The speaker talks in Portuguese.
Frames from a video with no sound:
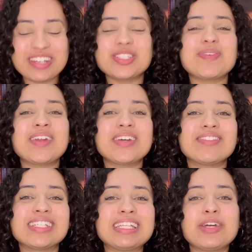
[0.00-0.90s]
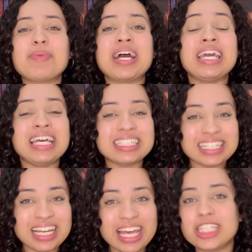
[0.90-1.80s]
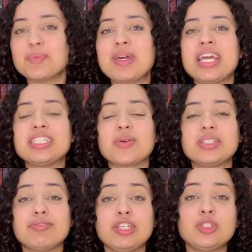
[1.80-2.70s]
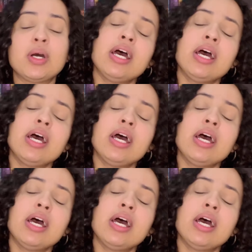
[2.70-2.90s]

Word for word: Eu espero que você tenha uma excelente experiência com esse vídeo.